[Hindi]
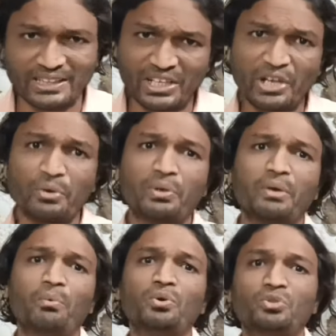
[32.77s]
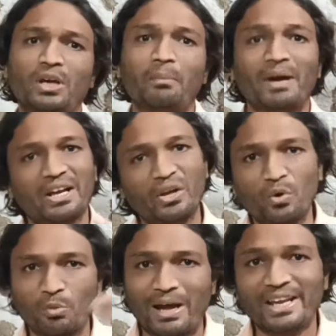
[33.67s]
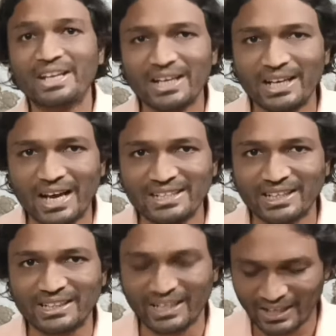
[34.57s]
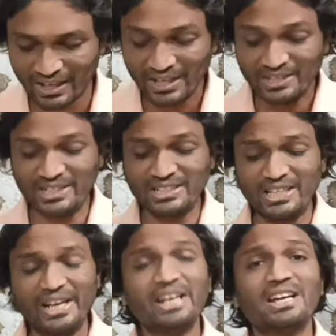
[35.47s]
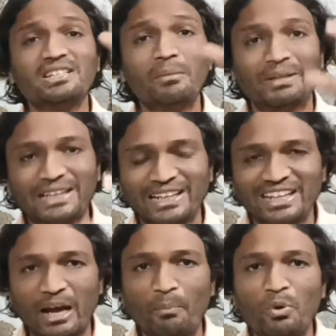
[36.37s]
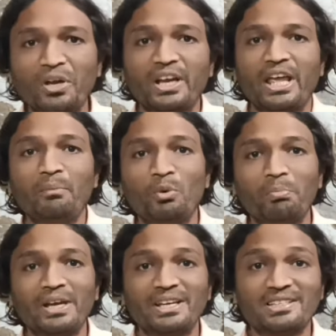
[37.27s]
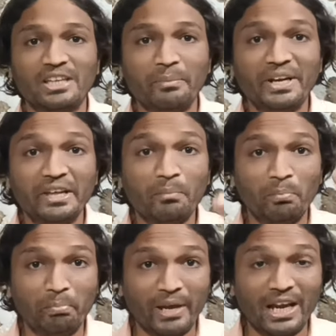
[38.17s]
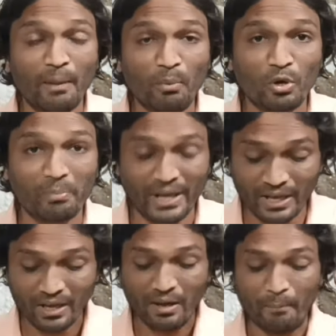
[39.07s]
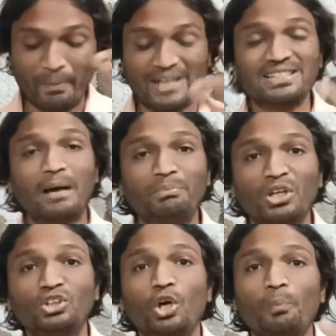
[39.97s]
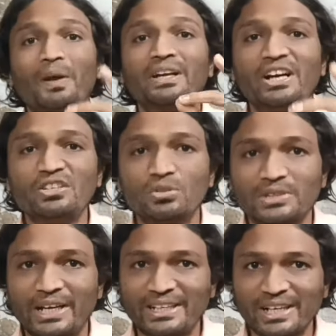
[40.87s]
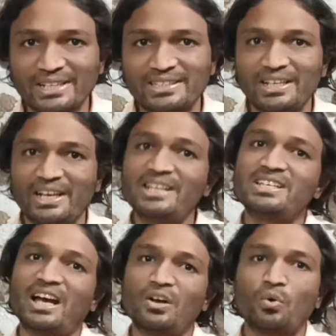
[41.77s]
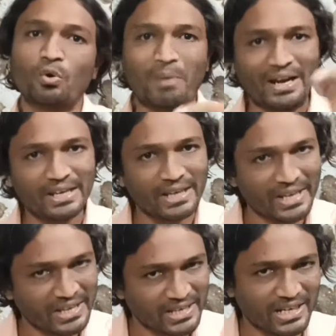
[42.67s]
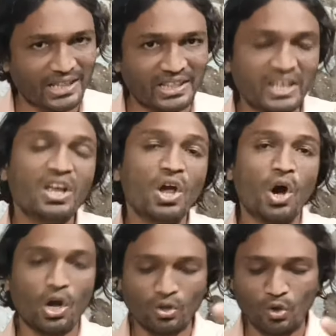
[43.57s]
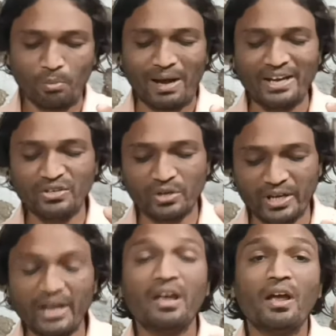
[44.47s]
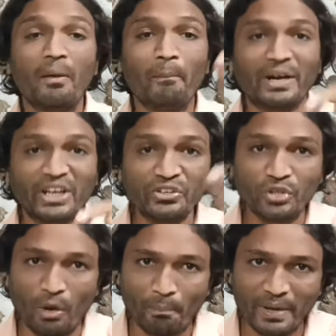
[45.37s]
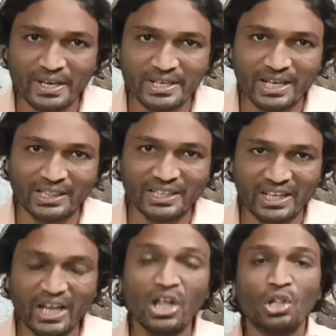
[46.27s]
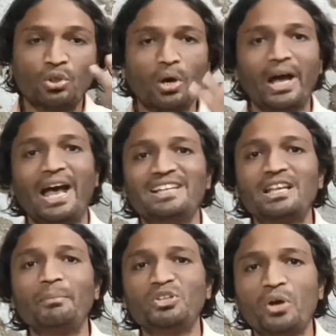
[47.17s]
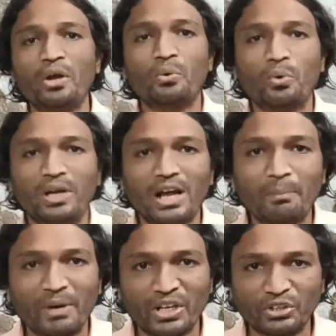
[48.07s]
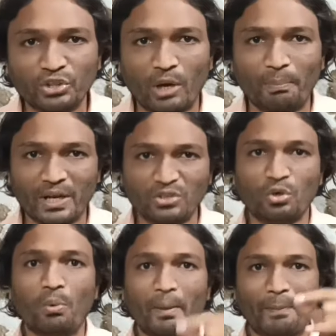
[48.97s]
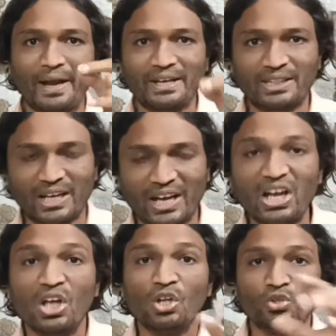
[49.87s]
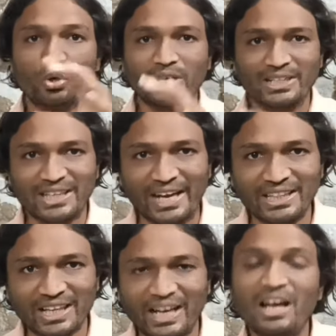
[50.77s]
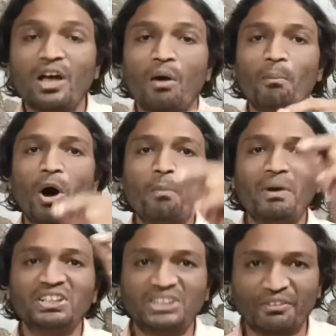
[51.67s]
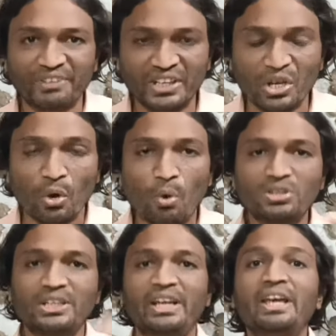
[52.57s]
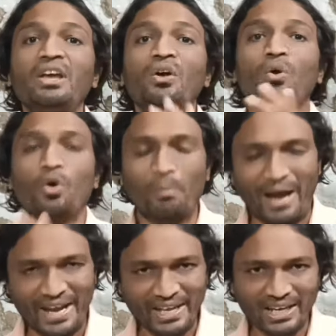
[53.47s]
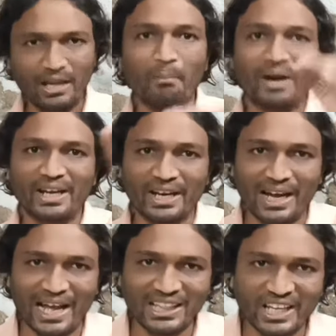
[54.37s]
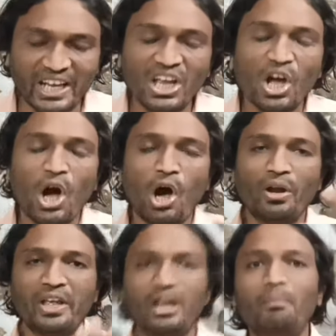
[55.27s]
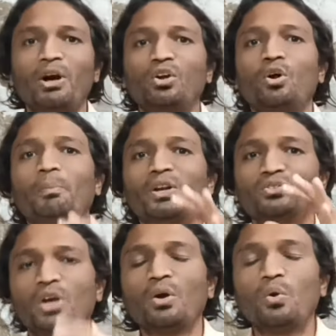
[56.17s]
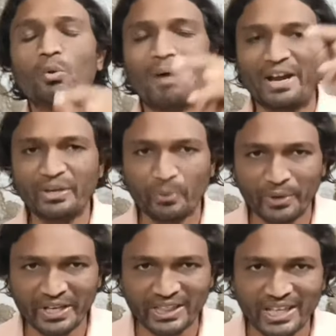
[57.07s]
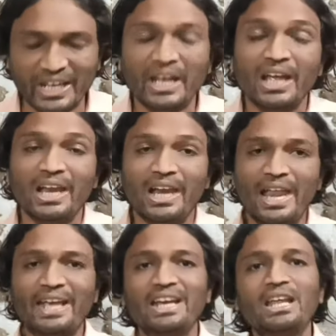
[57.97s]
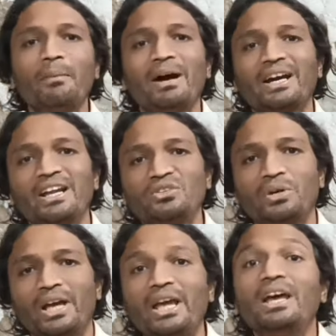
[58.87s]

है क्योंकि वो जो है बकरे कुर्बानी के लिए लाए जाते हैं जिस तरीके से बता दें आपको कि नई मुंबई के सीबीडी बेलापुर में बाबा तौर पर कई सोसाइटी ऐसी है जहां कुर्बानी नहीं की जाती और कुर्बानी जो है मटन शॉप में की जाती है तो ऐसे में जो है गुडलक मटन शॉप का जो व्यापारी था जो कसाई था मोहम्मद शफ़ी उसने कुर्बानी के लिए बकरे लाए थे और इन बकरों पर जो है कुर्बानी होनी थी लेकिन ये बकरे जो है